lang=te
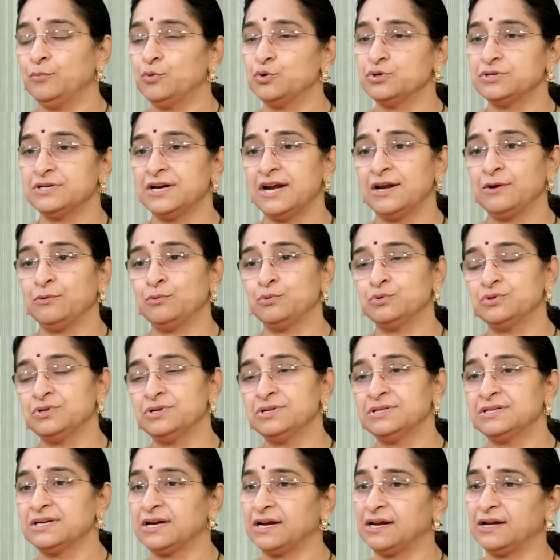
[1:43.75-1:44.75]
భోజనాన్ని
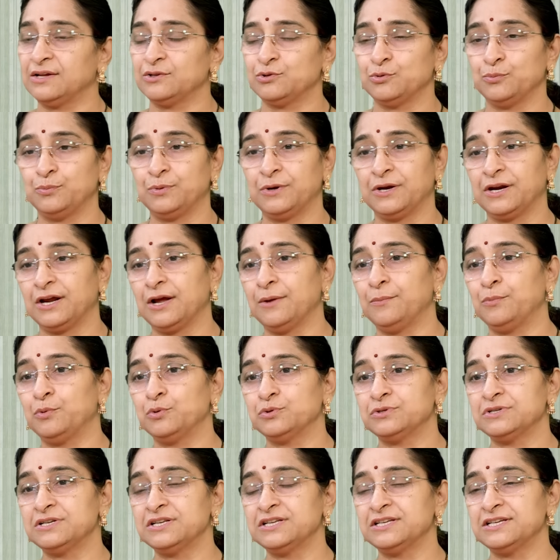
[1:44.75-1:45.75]
కూర్చొని చక్కగా శుభ్రంగా
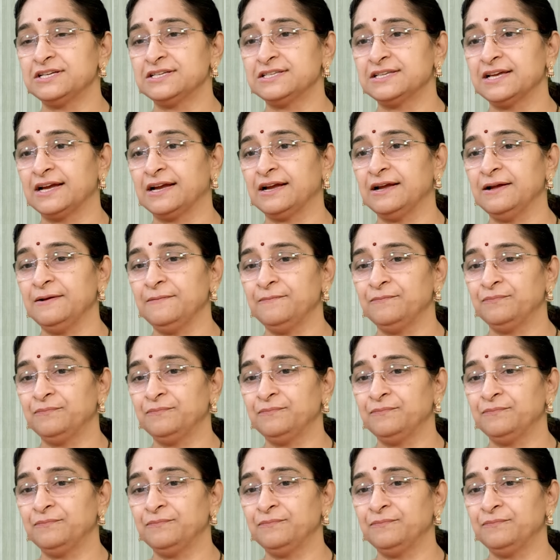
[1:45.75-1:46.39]
భోజనం చేశాక